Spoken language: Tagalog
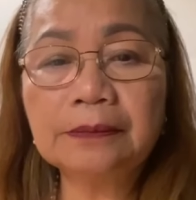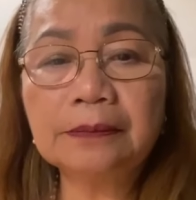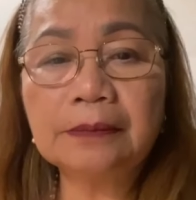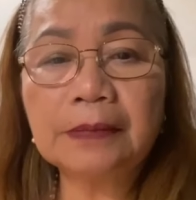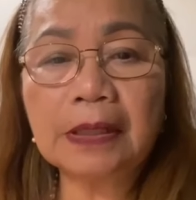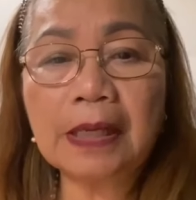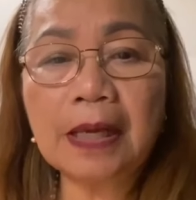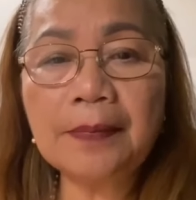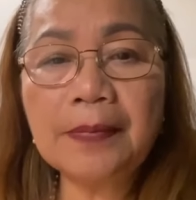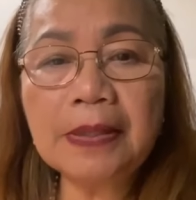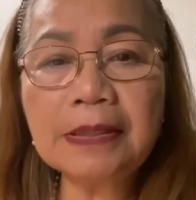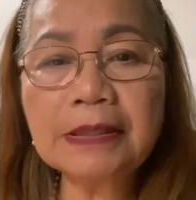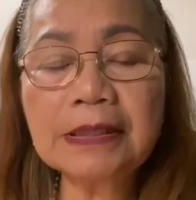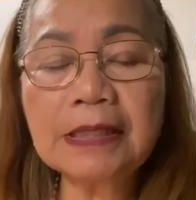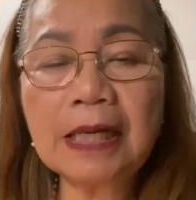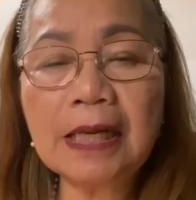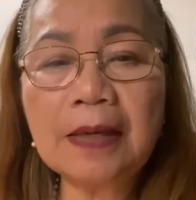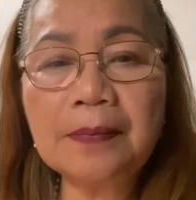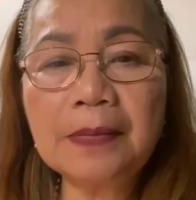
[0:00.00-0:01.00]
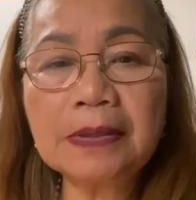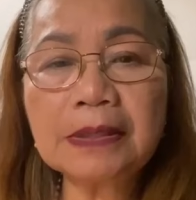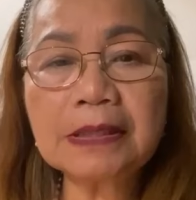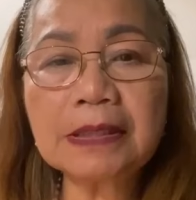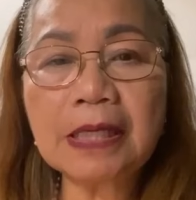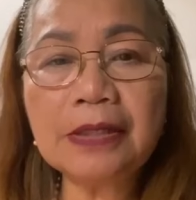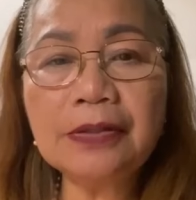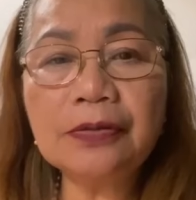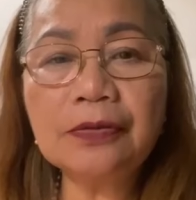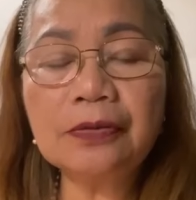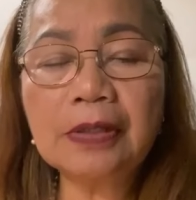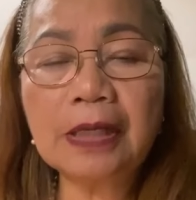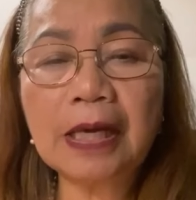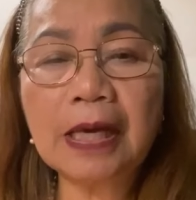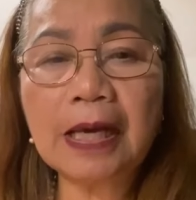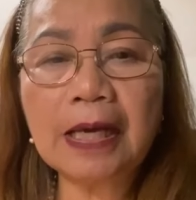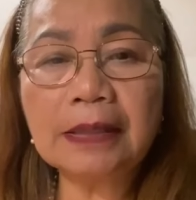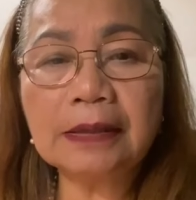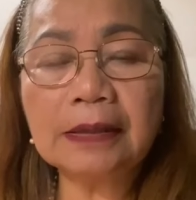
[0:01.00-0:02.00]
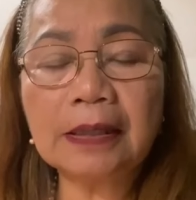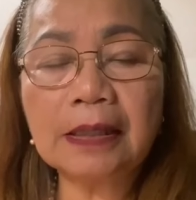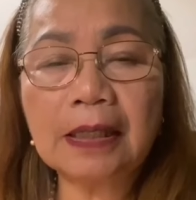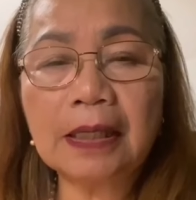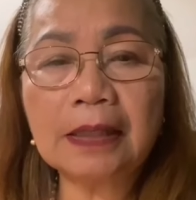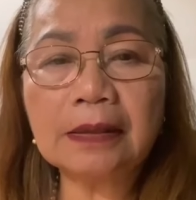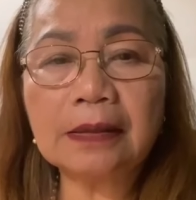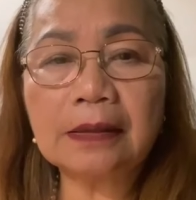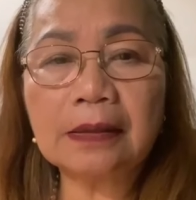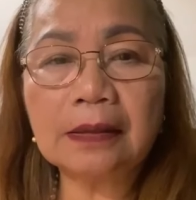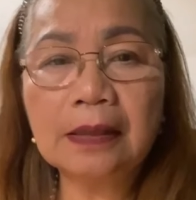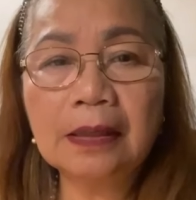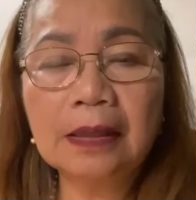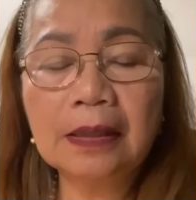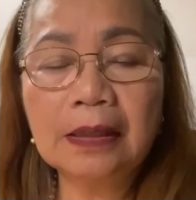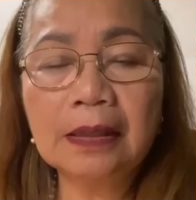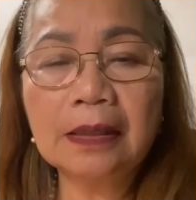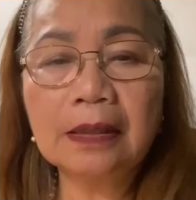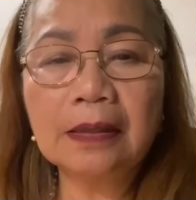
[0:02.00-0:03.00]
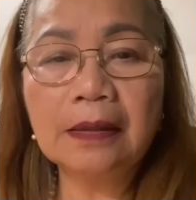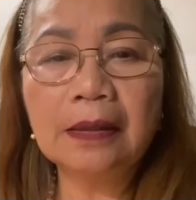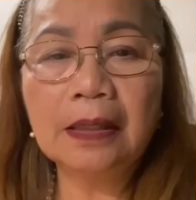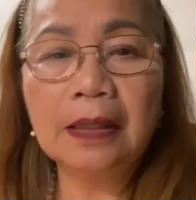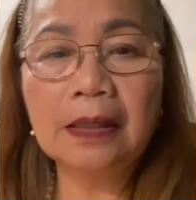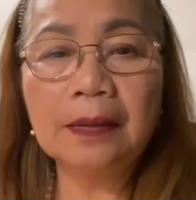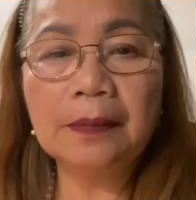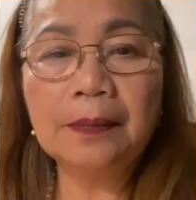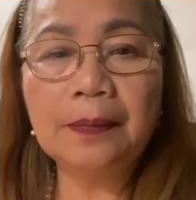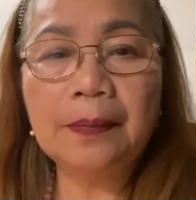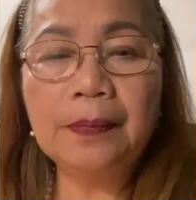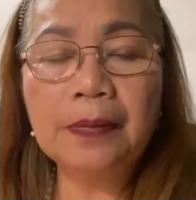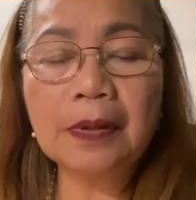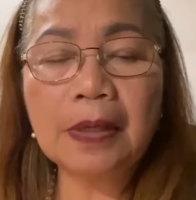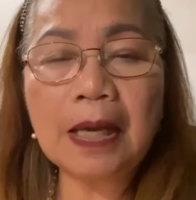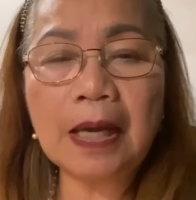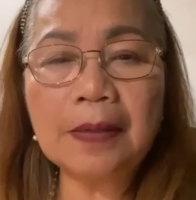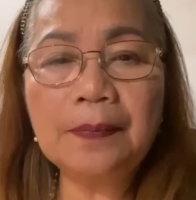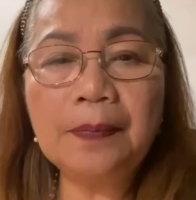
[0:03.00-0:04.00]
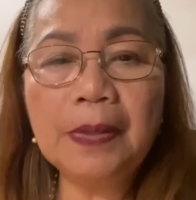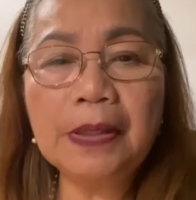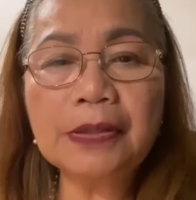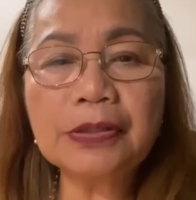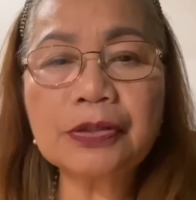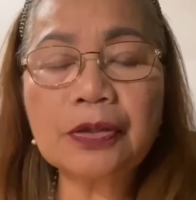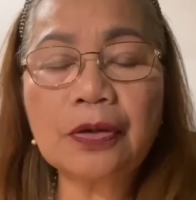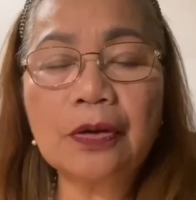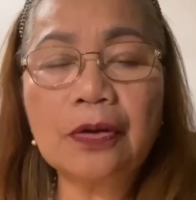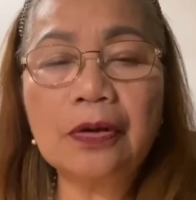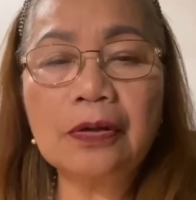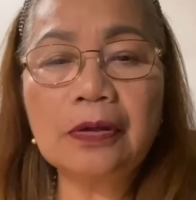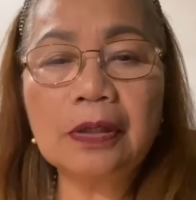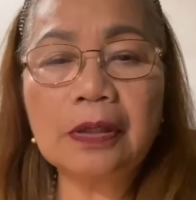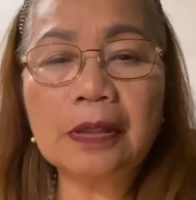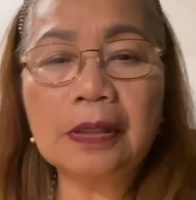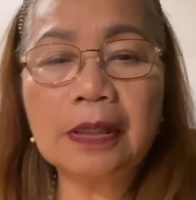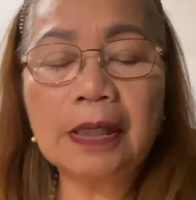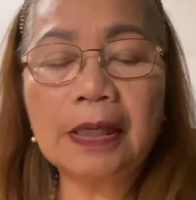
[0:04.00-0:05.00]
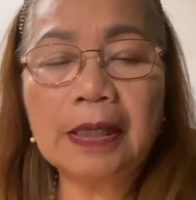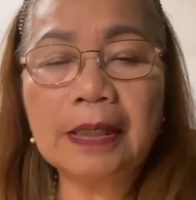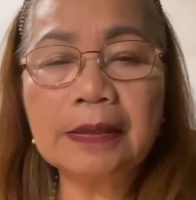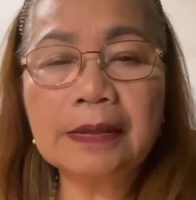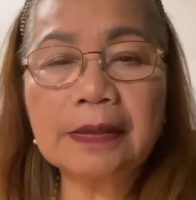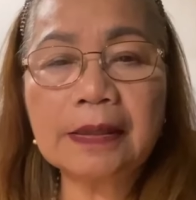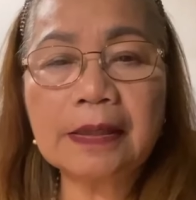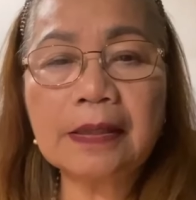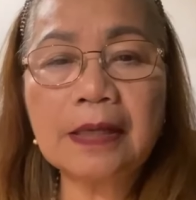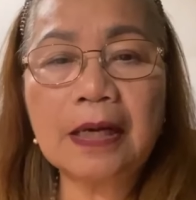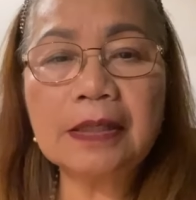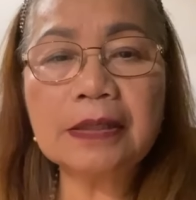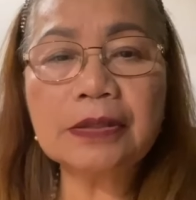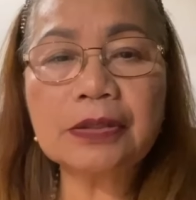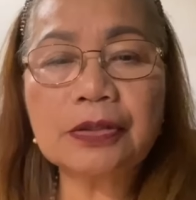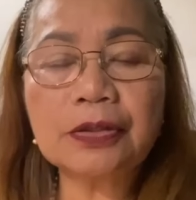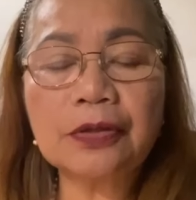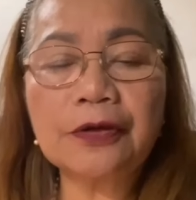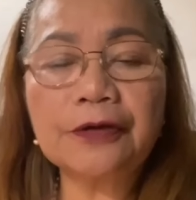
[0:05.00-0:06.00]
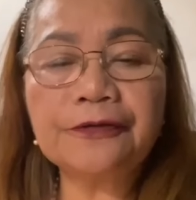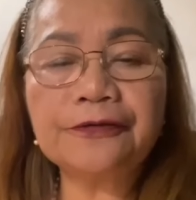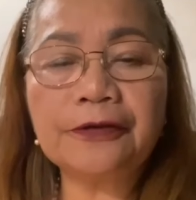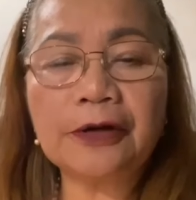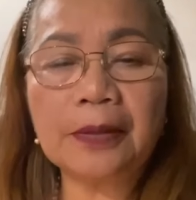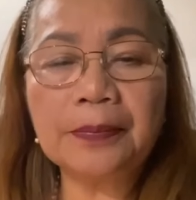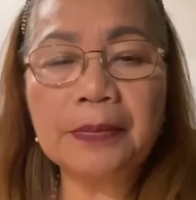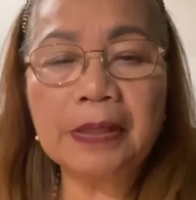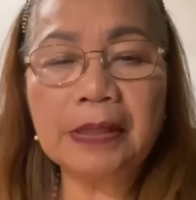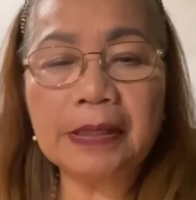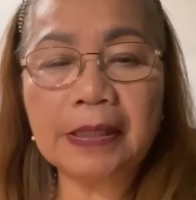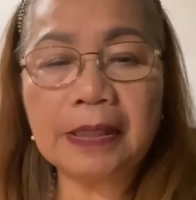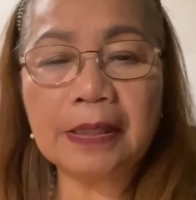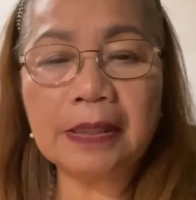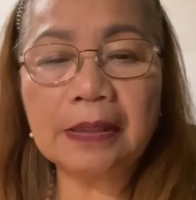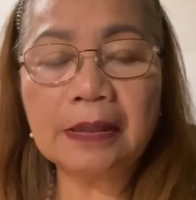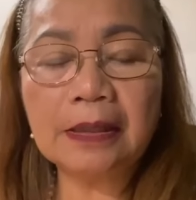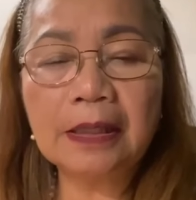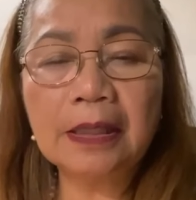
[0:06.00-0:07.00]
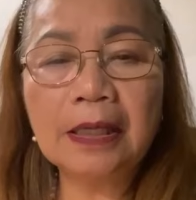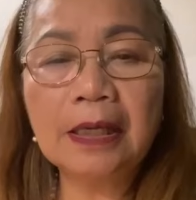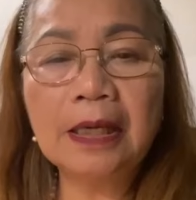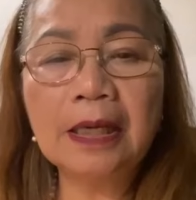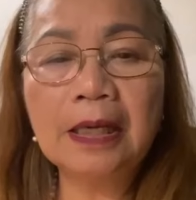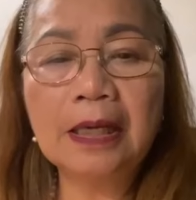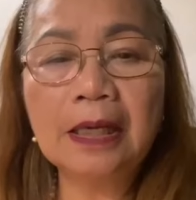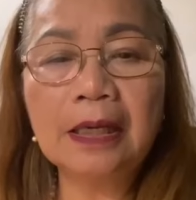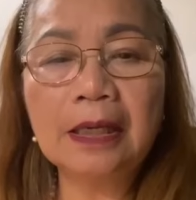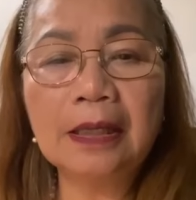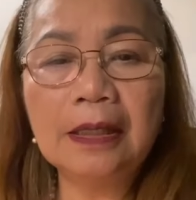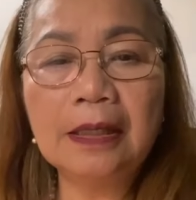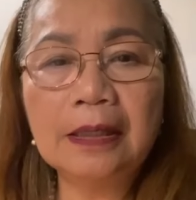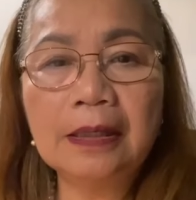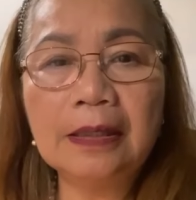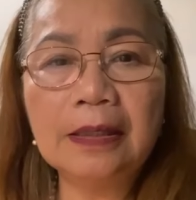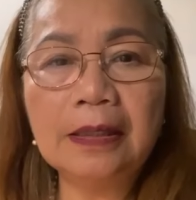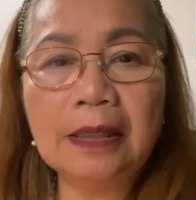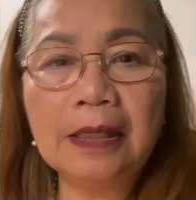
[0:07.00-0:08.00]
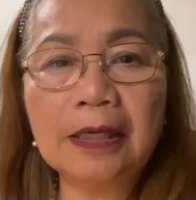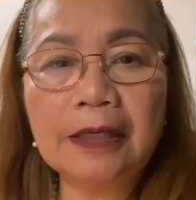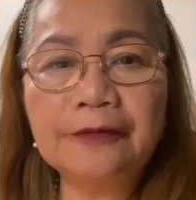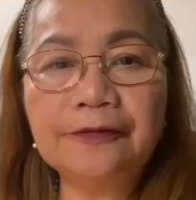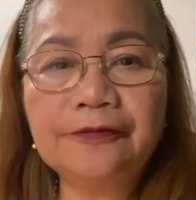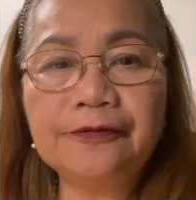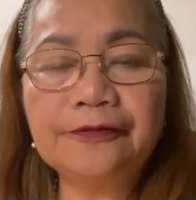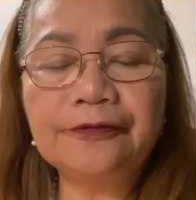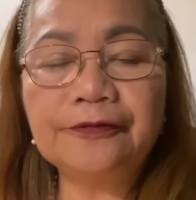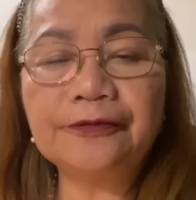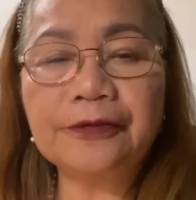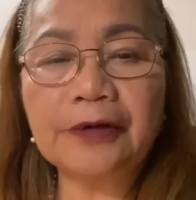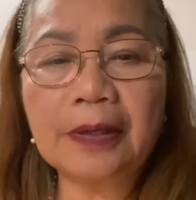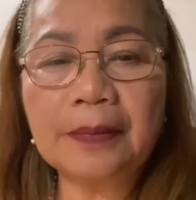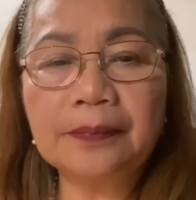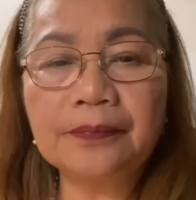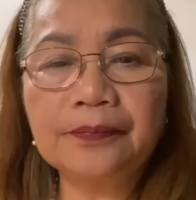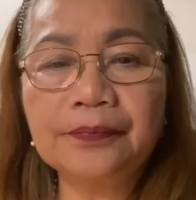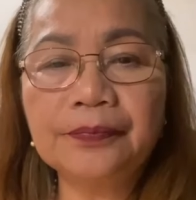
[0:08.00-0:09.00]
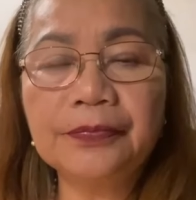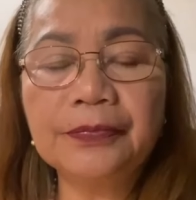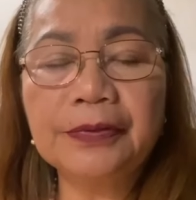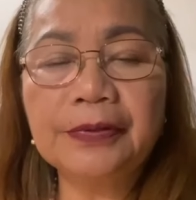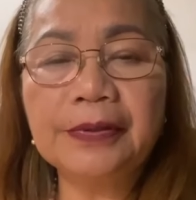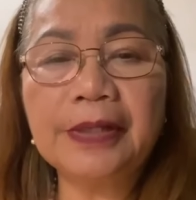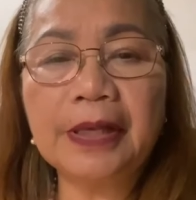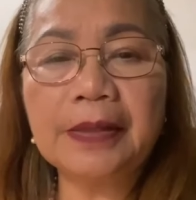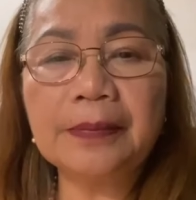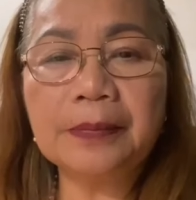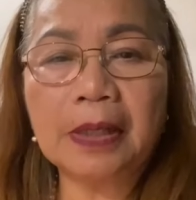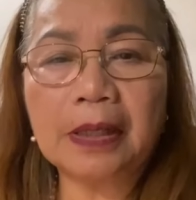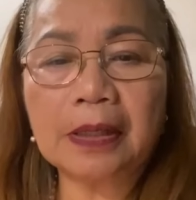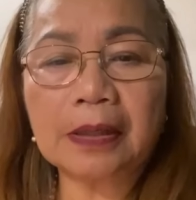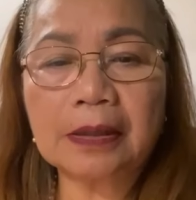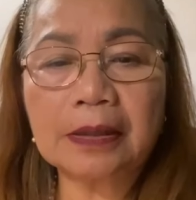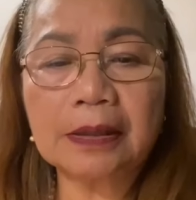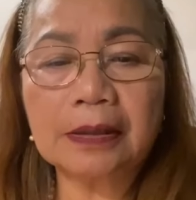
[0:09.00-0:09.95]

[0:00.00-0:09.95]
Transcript: Maraming salamat sa inyong lahat at God bless you all and regards your family. Love from Denmark.